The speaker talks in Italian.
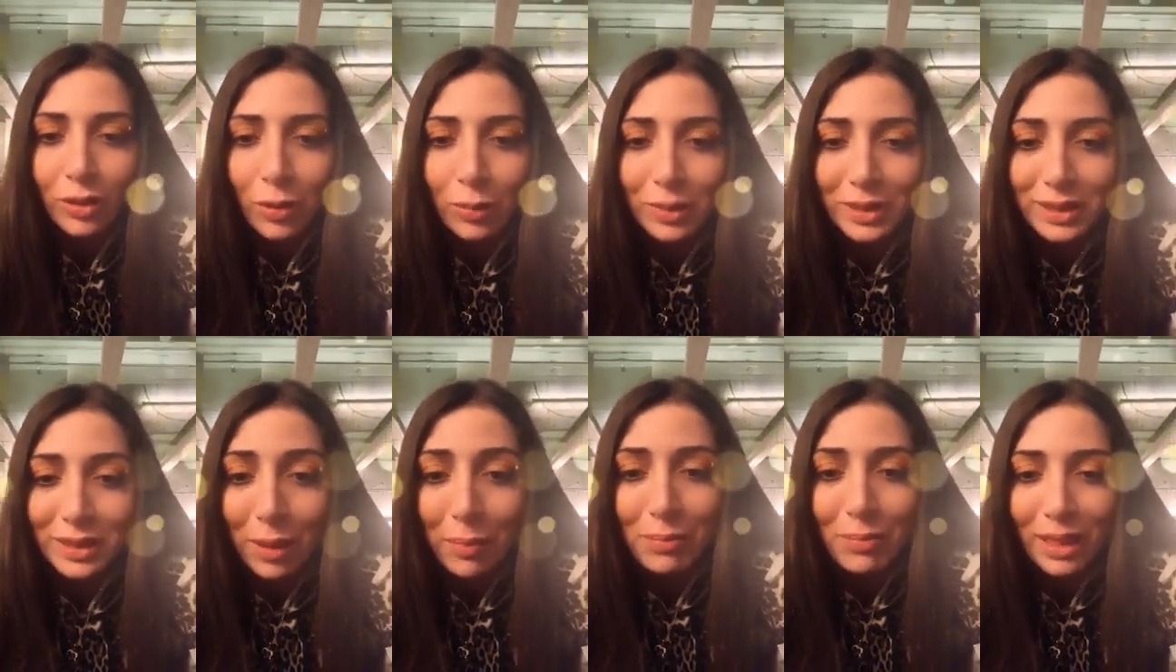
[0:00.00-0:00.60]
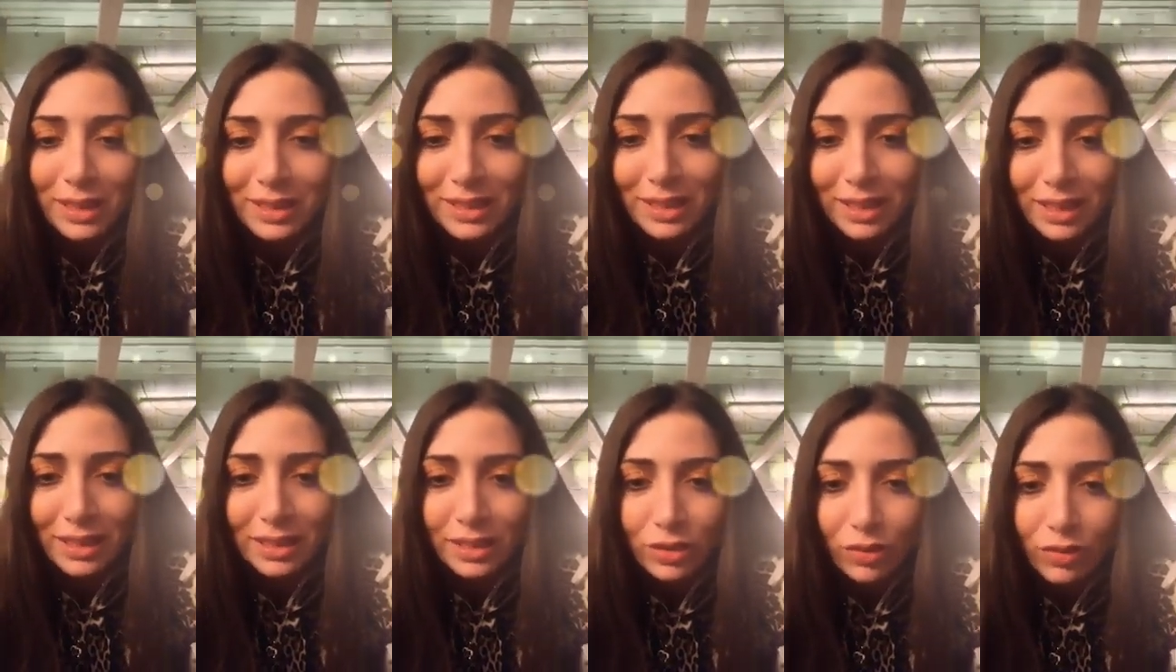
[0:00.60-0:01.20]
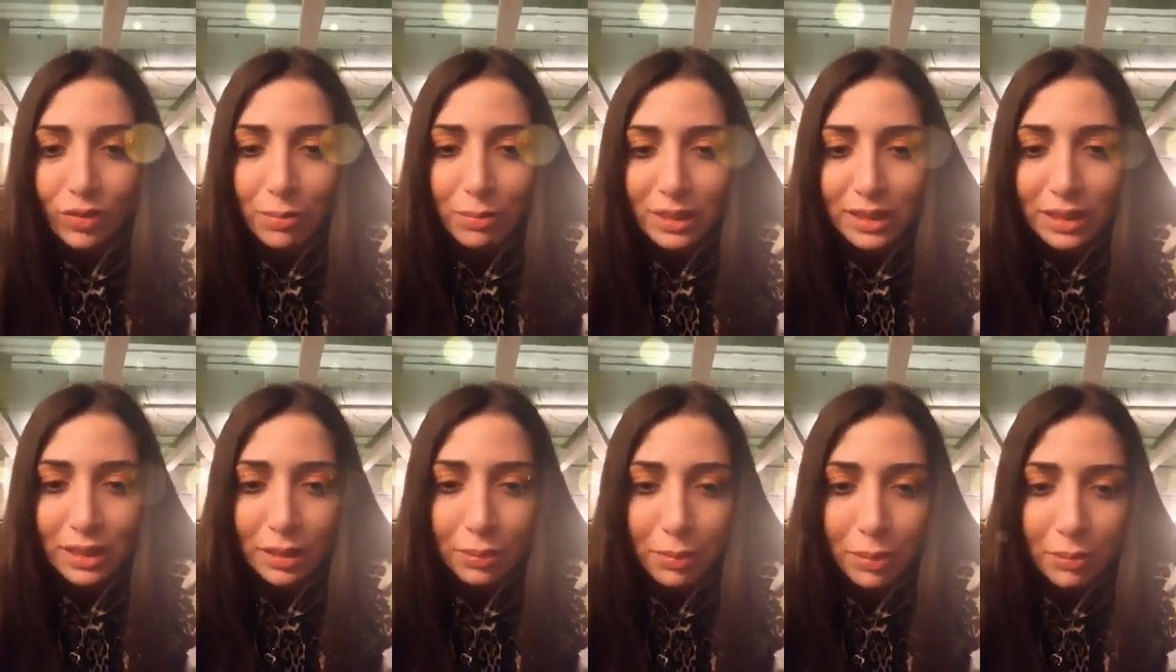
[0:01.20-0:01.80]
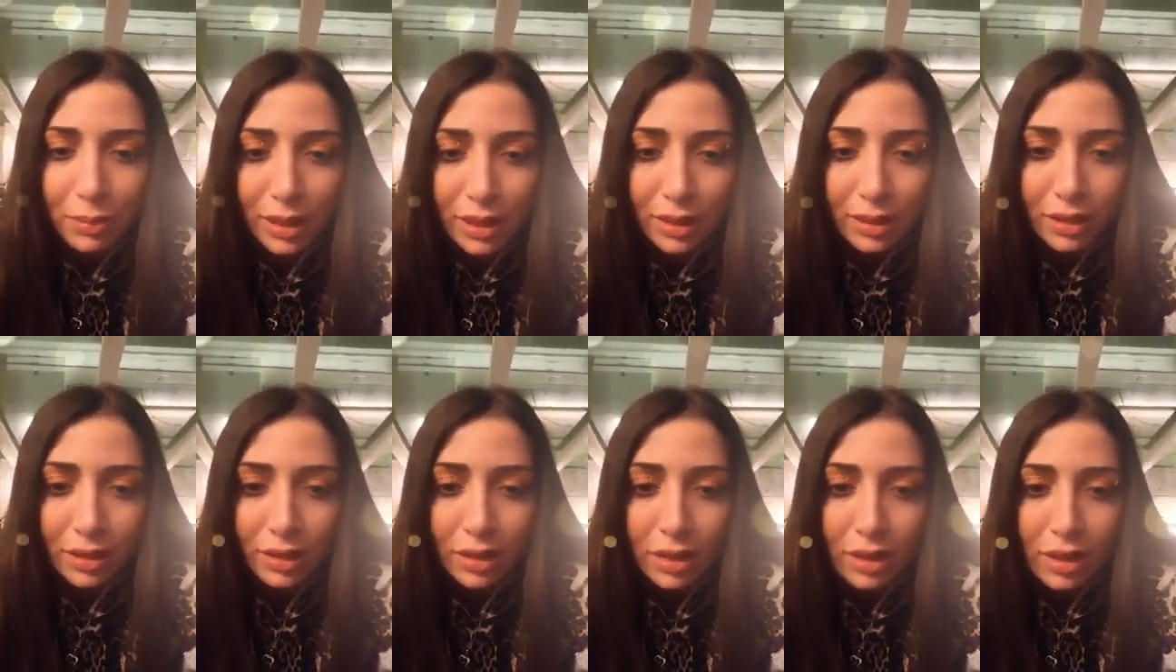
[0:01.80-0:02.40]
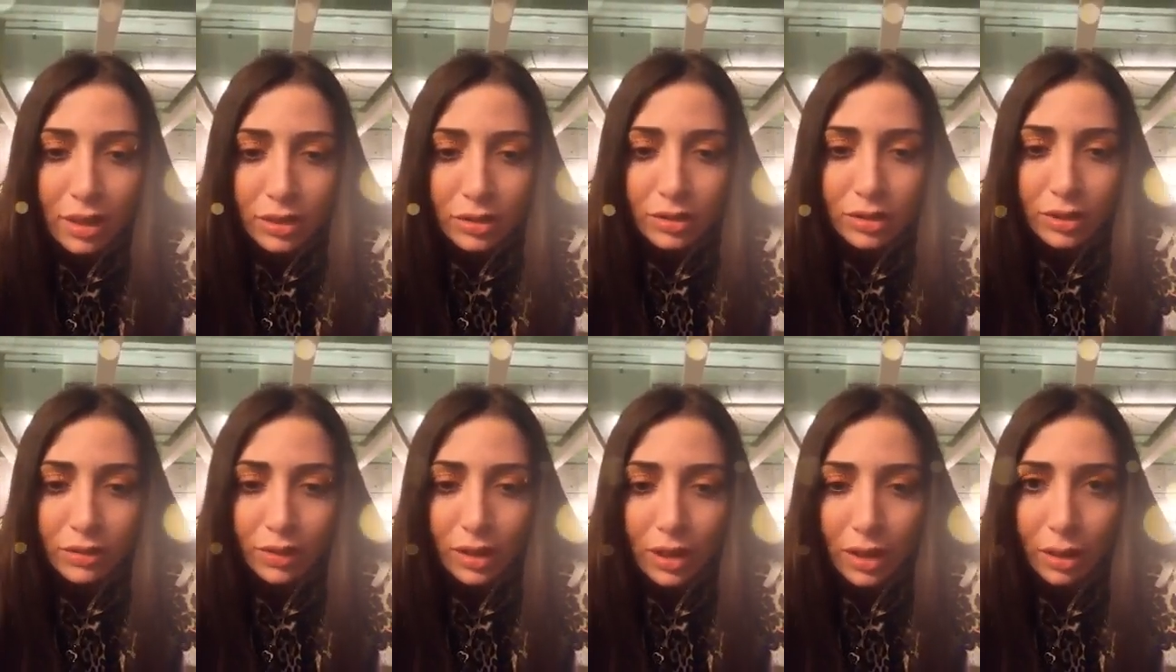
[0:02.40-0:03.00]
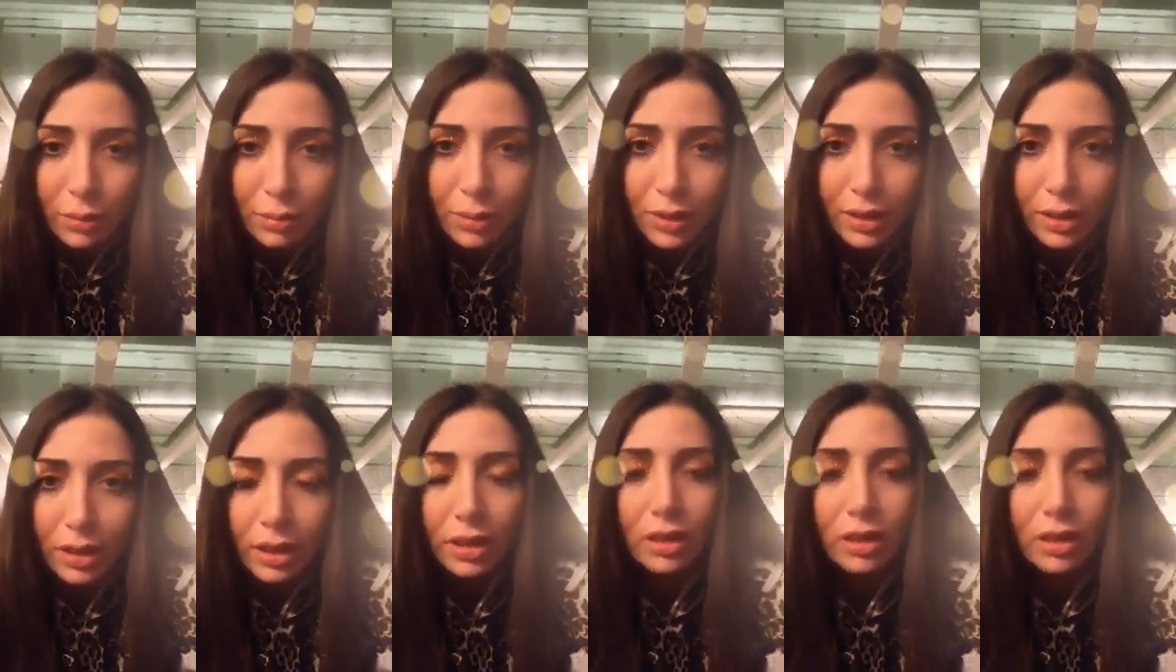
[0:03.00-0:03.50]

Come ti ammazzi ragazzi? Non mi ammazzate per me che non ne vale la pena.